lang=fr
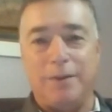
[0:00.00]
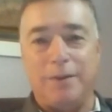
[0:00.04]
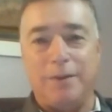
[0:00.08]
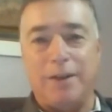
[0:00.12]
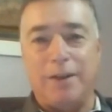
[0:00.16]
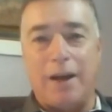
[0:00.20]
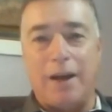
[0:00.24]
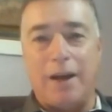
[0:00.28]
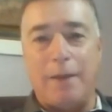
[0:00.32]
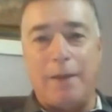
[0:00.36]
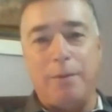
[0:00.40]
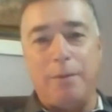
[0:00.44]

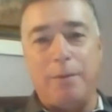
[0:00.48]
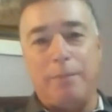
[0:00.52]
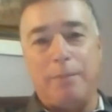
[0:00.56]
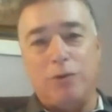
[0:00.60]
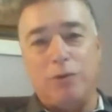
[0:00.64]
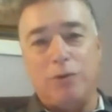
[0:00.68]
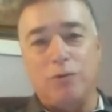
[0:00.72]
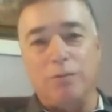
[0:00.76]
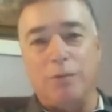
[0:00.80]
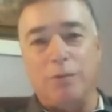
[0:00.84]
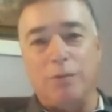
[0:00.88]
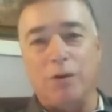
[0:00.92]
à peu
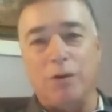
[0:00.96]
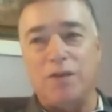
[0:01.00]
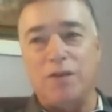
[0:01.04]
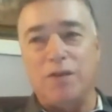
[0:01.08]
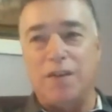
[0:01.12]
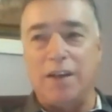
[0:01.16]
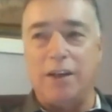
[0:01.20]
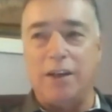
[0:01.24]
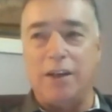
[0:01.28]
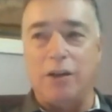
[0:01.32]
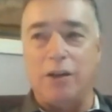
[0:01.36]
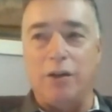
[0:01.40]
près tout le monde
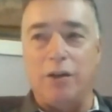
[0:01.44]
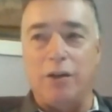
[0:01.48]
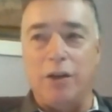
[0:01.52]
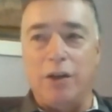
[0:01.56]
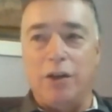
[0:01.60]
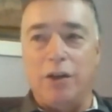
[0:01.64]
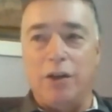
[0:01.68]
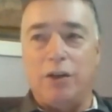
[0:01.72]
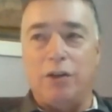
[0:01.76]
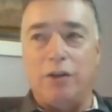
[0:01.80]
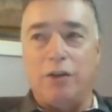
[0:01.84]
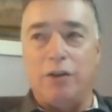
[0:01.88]
sait
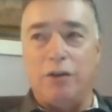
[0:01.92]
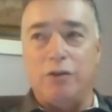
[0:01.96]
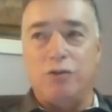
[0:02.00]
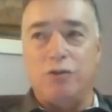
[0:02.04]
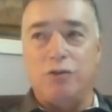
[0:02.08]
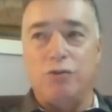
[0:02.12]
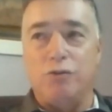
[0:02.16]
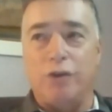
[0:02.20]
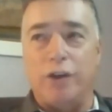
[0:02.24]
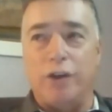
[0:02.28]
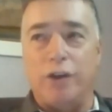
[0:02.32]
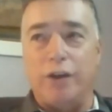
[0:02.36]
qu'un
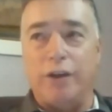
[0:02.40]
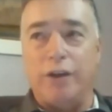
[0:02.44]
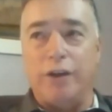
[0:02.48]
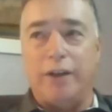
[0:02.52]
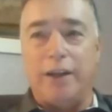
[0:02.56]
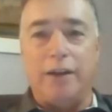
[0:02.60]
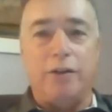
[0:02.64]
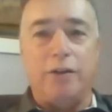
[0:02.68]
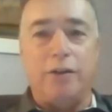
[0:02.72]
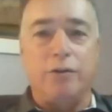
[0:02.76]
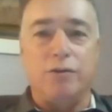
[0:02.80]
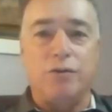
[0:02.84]
jour, euh,
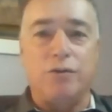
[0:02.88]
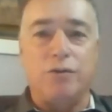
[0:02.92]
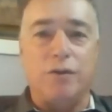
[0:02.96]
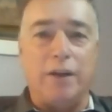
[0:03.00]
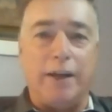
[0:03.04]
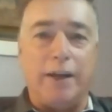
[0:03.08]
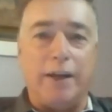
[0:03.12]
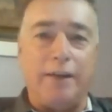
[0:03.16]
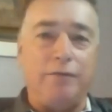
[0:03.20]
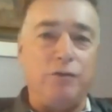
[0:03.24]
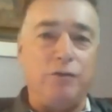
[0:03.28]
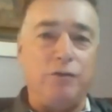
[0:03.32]
quelqu'un
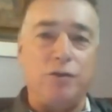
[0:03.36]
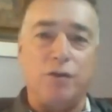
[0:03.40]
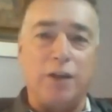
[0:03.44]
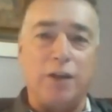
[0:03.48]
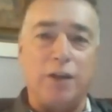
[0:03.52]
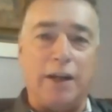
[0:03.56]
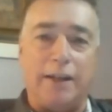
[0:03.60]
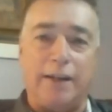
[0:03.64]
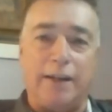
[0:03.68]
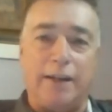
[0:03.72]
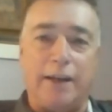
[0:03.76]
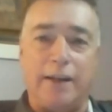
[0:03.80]
est venu sur
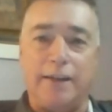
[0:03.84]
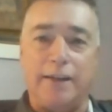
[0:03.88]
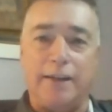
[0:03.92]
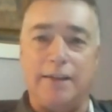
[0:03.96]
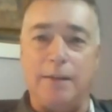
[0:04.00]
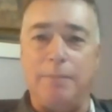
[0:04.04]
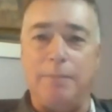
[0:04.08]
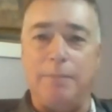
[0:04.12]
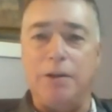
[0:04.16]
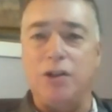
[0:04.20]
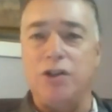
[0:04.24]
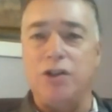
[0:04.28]
la terre qui
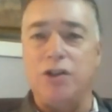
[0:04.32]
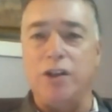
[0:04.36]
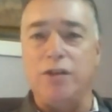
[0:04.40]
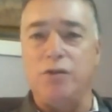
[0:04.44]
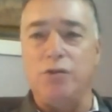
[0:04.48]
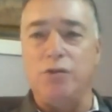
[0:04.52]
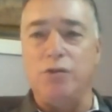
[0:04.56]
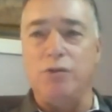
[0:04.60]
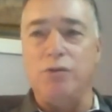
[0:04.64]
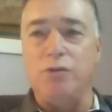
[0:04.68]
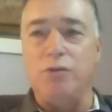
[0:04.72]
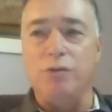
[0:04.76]
s'appelait
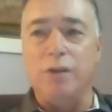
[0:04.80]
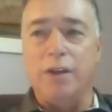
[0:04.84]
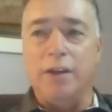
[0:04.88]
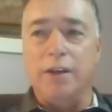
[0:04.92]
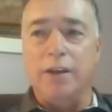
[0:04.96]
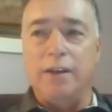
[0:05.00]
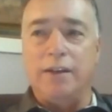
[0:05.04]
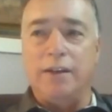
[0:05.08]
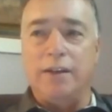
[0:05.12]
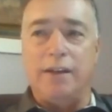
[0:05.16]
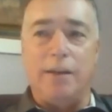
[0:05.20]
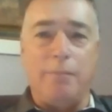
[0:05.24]
Jésus,
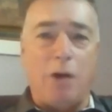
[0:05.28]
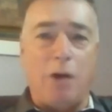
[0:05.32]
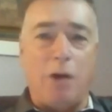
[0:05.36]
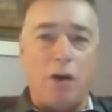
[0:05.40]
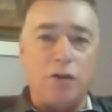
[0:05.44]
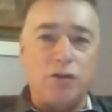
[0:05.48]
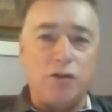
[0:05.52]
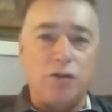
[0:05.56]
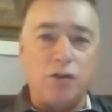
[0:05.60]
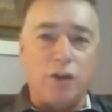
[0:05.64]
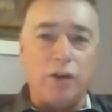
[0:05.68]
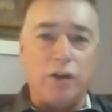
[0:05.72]
qui est
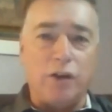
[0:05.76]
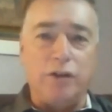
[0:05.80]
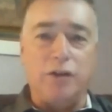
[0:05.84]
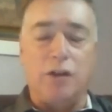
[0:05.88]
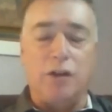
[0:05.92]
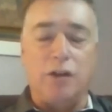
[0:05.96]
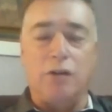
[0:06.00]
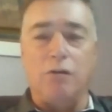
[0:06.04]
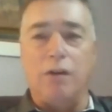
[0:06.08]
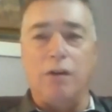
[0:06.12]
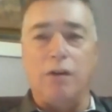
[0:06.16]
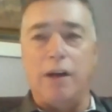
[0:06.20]
mort sur une
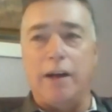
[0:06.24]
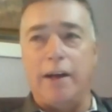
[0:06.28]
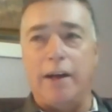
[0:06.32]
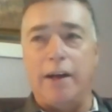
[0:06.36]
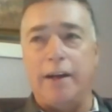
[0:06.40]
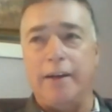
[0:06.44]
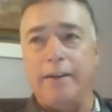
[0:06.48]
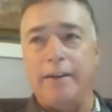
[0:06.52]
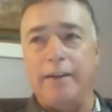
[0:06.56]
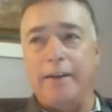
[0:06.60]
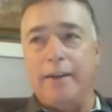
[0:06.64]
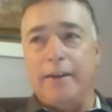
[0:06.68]

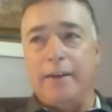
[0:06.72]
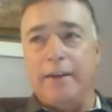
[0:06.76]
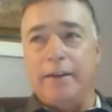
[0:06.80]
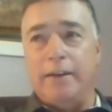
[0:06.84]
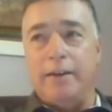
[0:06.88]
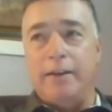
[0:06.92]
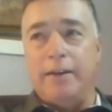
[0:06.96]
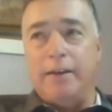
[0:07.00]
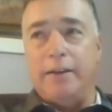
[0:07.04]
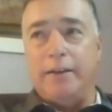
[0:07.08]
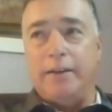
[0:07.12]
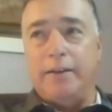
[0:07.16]
croix.
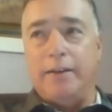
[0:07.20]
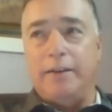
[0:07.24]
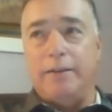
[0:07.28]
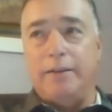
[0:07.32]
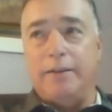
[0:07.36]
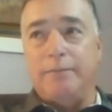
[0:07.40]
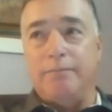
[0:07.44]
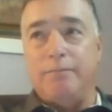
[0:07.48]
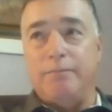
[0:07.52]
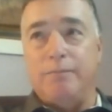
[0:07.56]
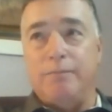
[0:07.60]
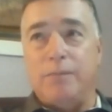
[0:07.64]

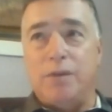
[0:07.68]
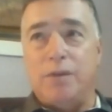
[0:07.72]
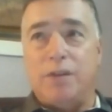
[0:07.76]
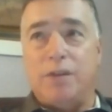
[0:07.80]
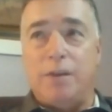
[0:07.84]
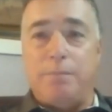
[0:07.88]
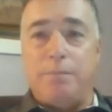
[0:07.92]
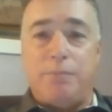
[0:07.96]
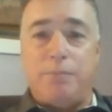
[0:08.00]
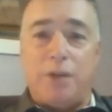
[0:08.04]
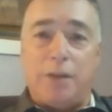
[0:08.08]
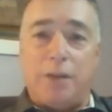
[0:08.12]

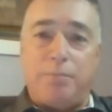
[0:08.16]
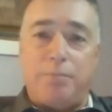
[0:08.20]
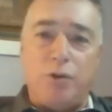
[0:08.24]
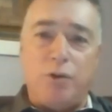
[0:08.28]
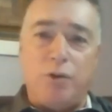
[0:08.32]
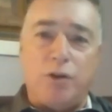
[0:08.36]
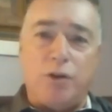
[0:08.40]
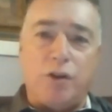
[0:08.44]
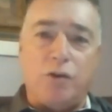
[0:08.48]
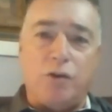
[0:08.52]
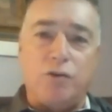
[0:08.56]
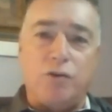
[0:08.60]
c'est peut-être plus
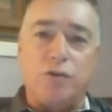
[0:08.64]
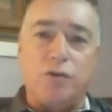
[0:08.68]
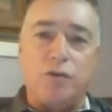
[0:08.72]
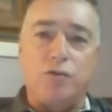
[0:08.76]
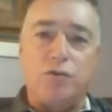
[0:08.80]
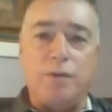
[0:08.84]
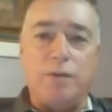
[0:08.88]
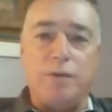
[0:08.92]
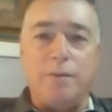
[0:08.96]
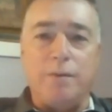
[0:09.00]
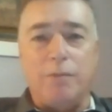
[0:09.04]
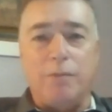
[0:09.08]
le cas
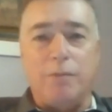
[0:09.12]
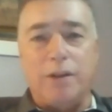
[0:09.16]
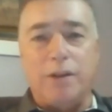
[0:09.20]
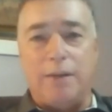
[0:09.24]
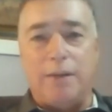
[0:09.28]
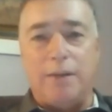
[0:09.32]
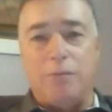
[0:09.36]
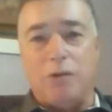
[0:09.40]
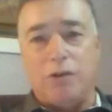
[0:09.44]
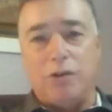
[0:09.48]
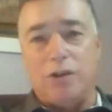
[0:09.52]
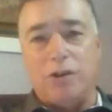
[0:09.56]
aujourd'hui, mais moi,
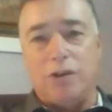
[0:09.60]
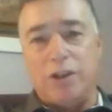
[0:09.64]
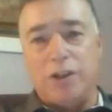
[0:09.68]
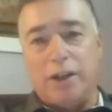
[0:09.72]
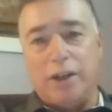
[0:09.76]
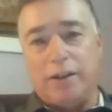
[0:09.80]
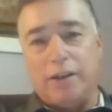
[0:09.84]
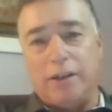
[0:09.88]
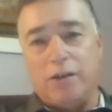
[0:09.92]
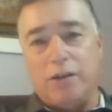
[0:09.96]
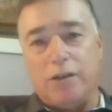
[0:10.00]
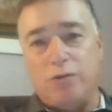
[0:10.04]
dans mon cas, j'ai
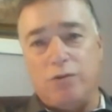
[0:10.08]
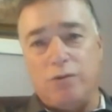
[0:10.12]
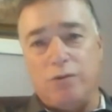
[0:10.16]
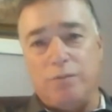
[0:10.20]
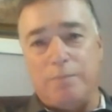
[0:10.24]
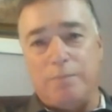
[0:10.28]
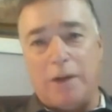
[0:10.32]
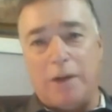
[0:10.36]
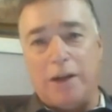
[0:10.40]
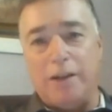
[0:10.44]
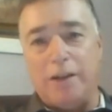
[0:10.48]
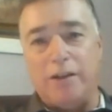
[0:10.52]
entendu
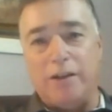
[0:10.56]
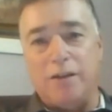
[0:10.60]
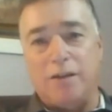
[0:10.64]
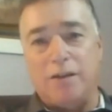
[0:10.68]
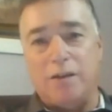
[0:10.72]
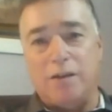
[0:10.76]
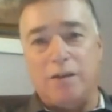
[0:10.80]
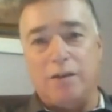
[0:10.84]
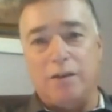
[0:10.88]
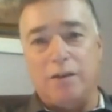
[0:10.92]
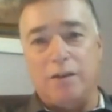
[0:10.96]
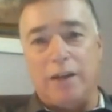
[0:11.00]
parler de
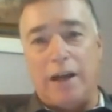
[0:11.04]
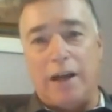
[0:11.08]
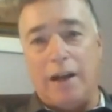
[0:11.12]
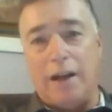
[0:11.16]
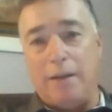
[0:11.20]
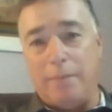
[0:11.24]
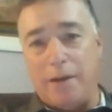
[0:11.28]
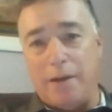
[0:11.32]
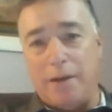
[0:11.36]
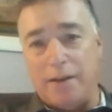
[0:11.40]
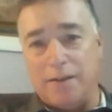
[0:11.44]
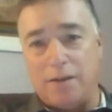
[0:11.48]
ça à
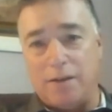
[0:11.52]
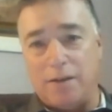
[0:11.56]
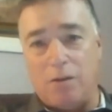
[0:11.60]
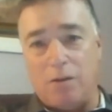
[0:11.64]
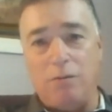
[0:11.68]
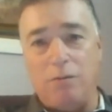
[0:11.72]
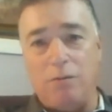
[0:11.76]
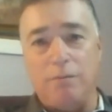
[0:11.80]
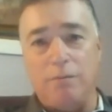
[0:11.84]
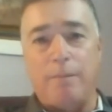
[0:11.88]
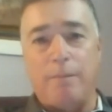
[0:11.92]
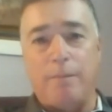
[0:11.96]
la
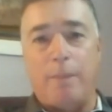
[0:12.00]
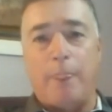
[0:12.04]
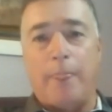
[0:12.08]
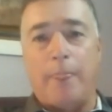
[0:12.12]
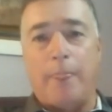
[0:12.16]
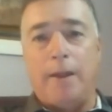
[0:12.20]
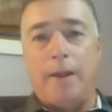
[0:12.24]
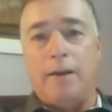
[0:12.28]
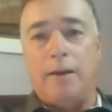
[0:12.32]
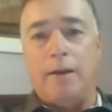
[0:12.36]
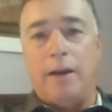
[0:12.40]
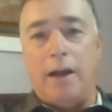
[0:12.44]
maison,
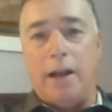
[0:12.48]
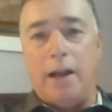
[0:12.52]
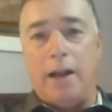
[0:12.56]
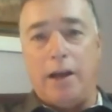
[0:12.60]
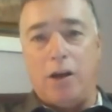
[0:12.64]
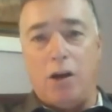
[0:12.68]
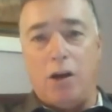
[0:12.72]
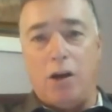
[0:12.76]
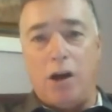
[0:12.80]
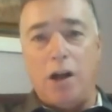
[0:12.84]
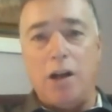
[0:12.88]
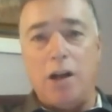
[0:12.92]
à
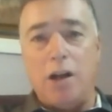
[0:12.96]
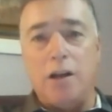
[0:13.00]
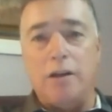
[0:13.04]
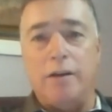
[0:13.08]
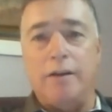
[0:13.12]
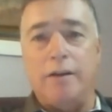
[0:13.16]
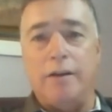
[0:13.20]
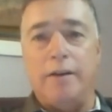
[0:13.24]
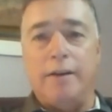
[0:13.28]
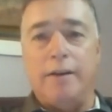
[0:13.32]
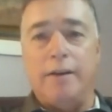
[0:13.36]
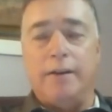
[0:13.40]

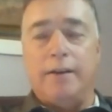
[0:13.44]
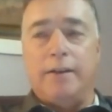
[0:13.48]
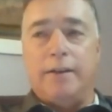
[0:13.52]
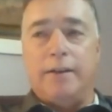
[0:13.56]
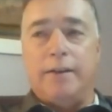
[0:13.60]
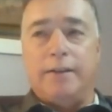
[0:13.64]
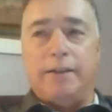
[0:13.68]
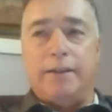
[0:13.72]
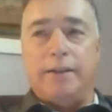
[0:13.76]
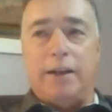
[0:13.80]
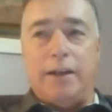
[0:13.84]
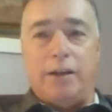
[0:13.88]
l'école,
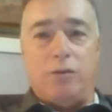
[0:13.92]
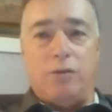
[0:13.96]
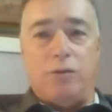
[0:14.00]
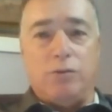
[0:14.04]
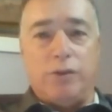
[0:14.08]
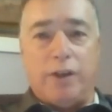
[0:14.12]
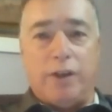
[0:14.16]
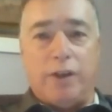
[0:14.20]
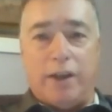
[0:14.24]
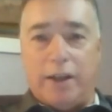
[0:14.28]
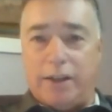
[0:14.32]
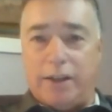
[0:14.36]
dans les
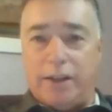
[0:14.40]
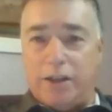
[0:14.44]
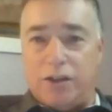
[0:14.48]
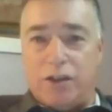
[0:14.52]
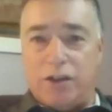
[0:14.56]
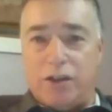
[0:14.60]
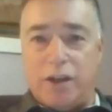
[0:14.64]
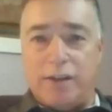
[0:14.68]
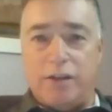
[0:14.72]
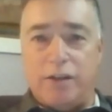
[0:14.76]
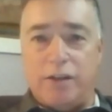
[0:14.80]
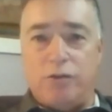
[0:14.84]
cours de
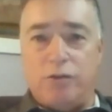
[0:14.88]
catéchèse et tout